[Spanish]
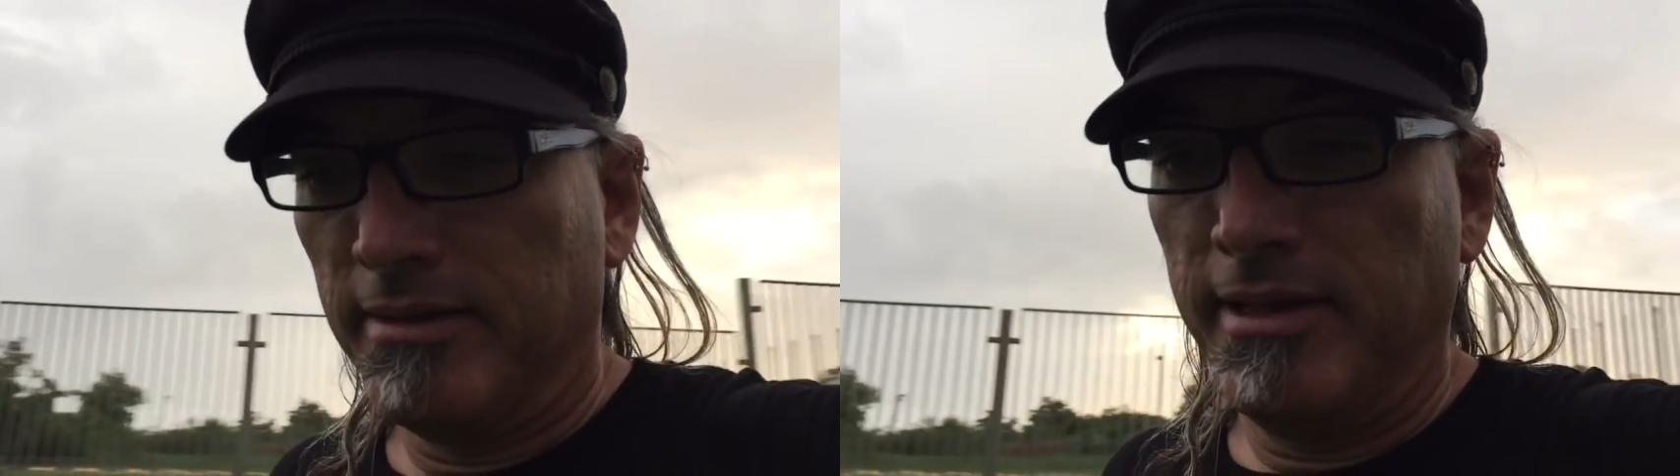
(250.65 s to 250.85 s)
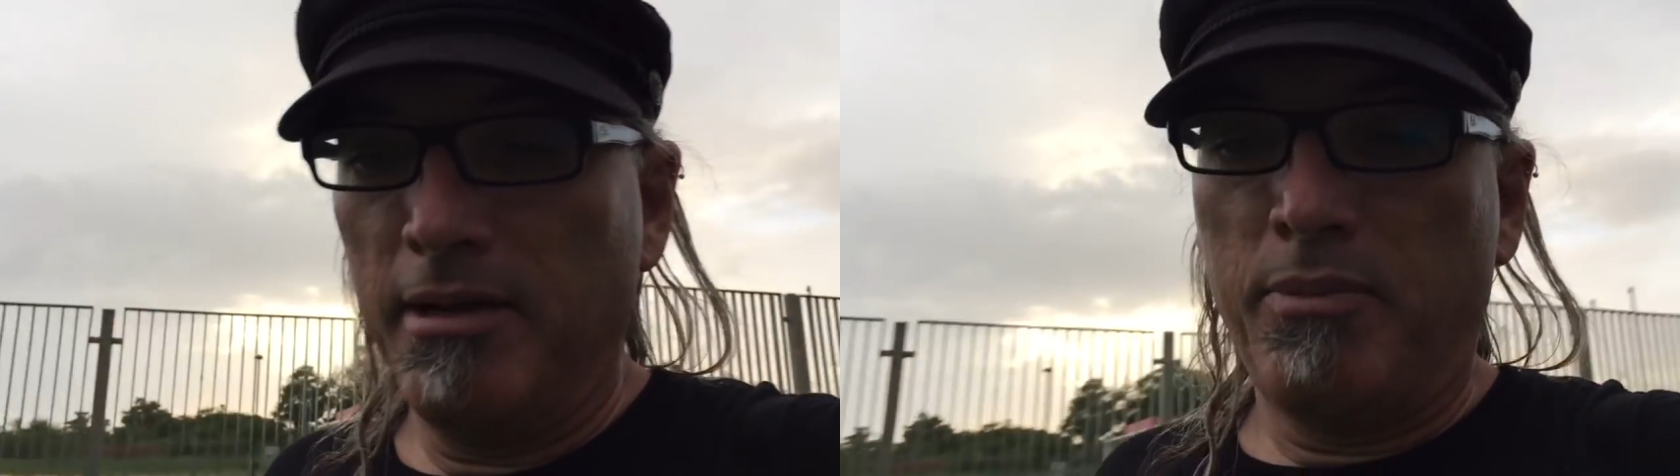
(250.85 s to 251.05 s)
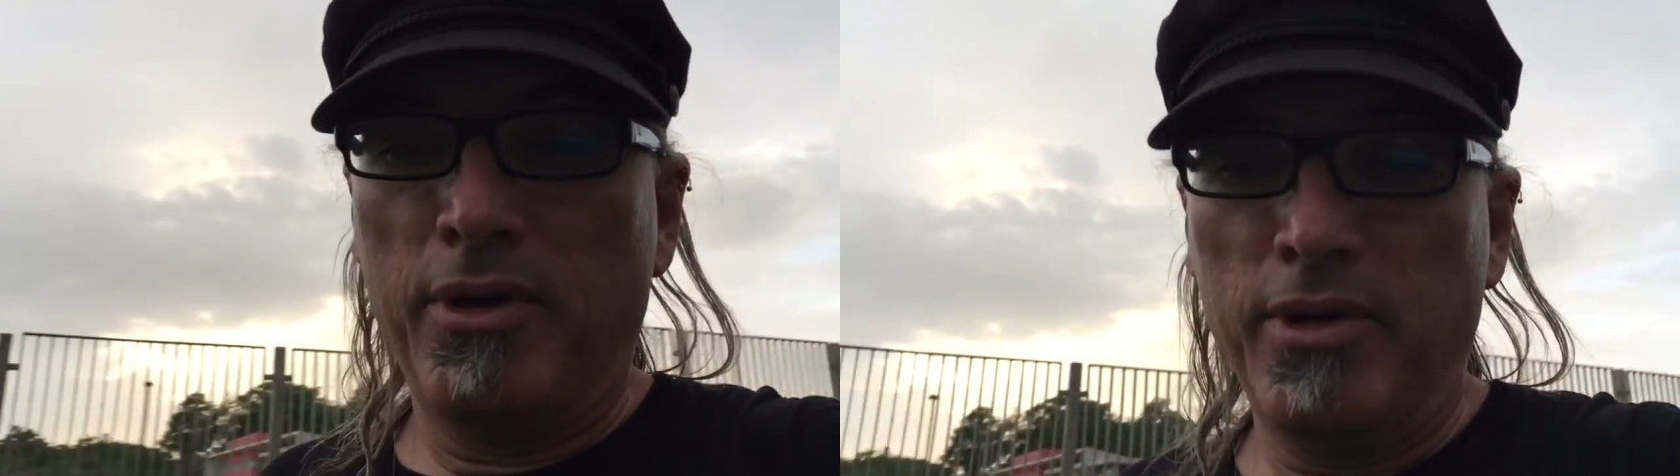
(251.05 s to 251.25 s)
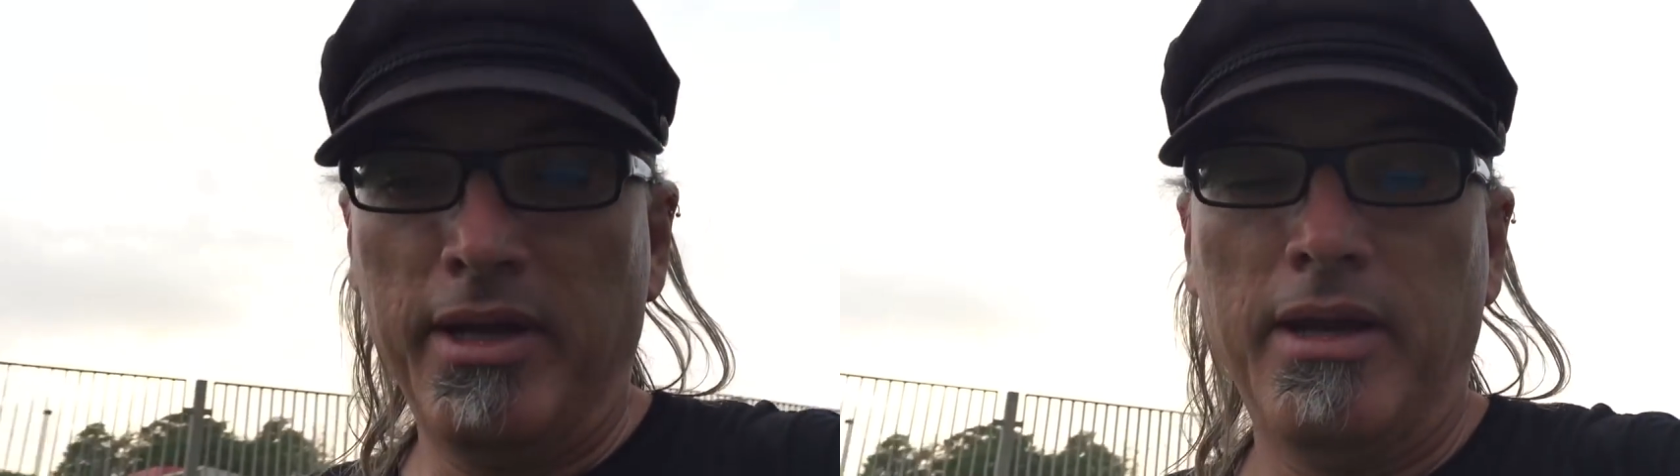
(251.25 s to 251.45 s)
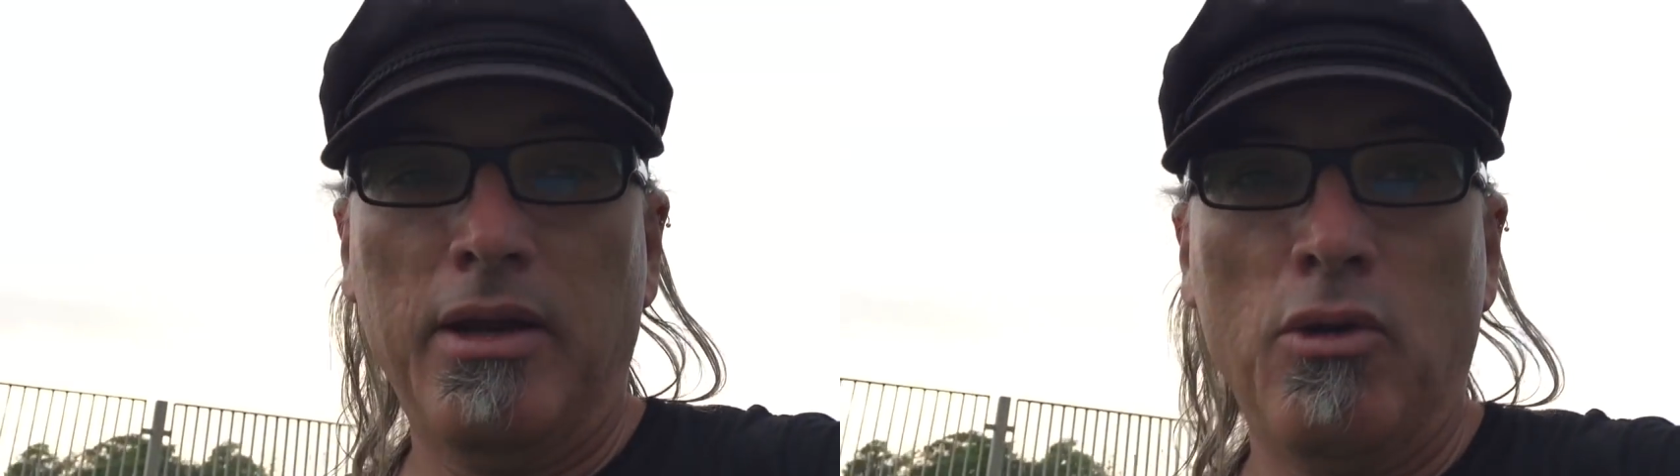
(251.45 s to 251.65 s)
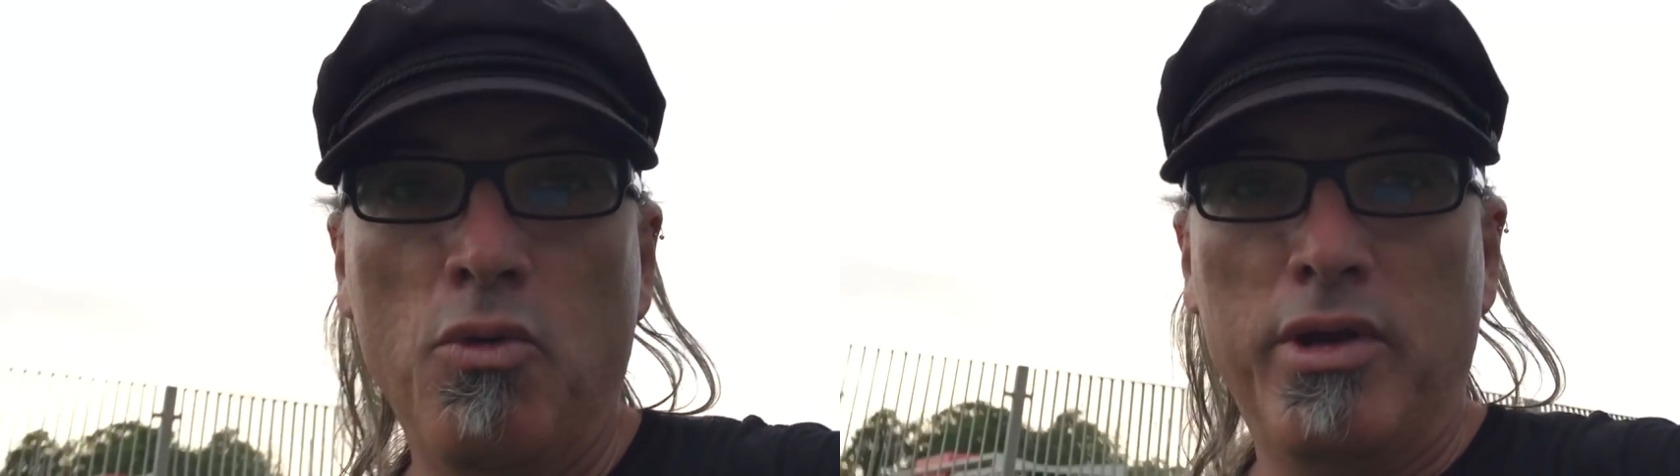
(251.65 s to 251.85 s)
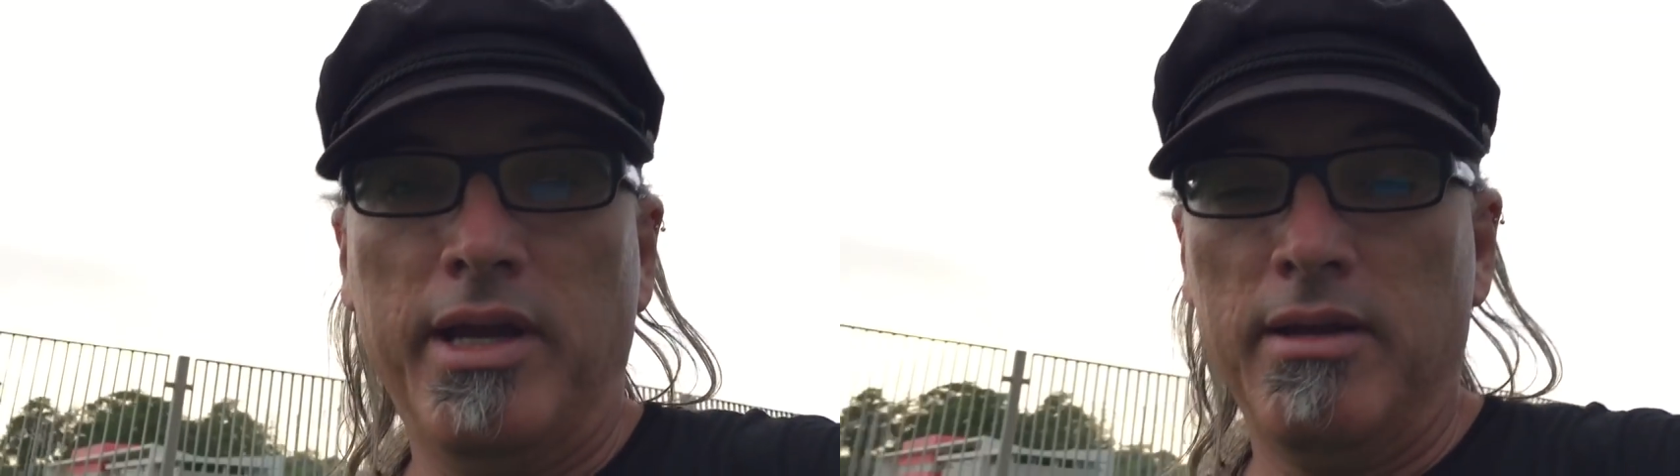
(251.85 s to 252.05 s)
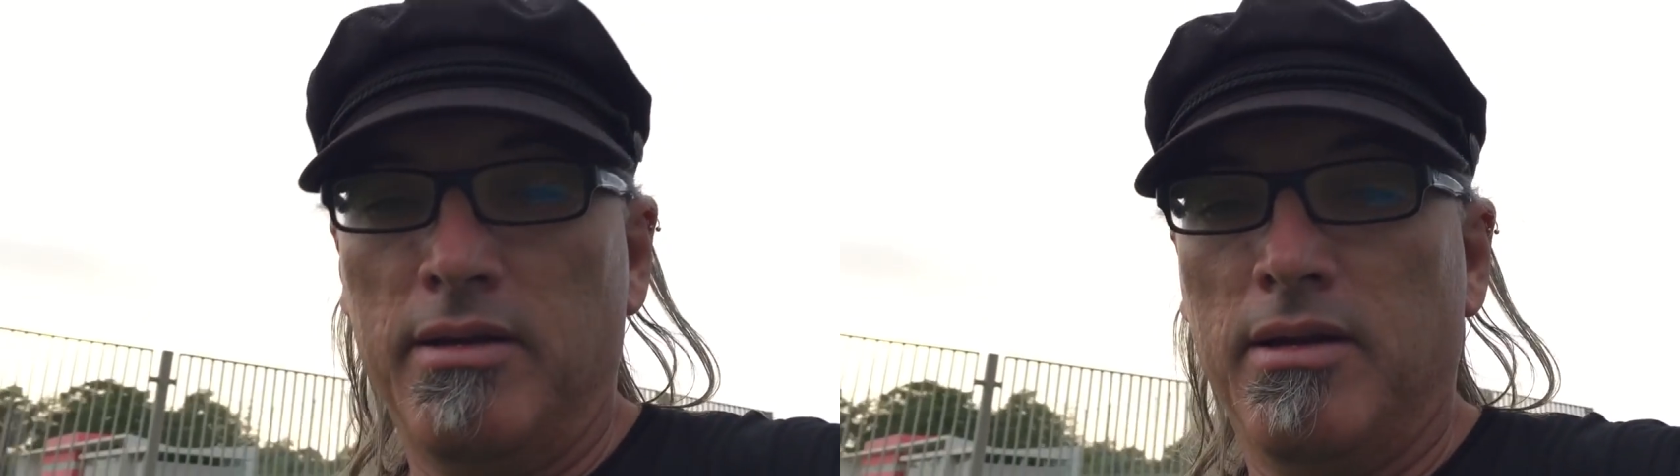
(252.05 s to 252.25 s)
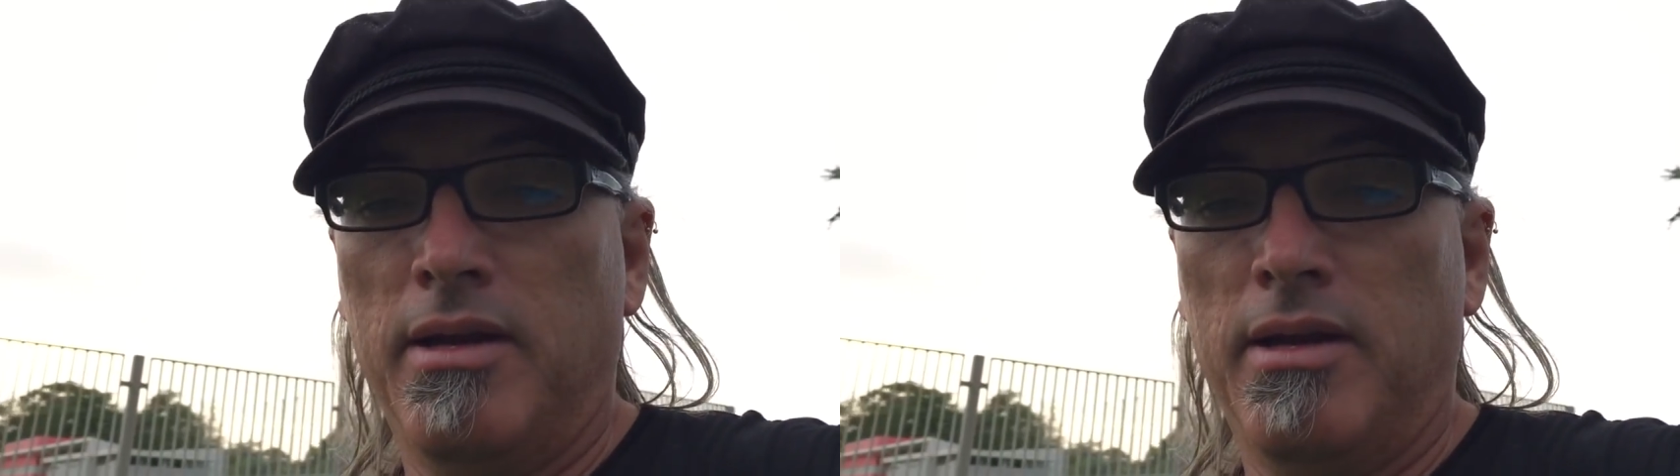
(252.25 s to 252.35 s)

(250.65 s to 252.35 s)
Así que espero que lo busquen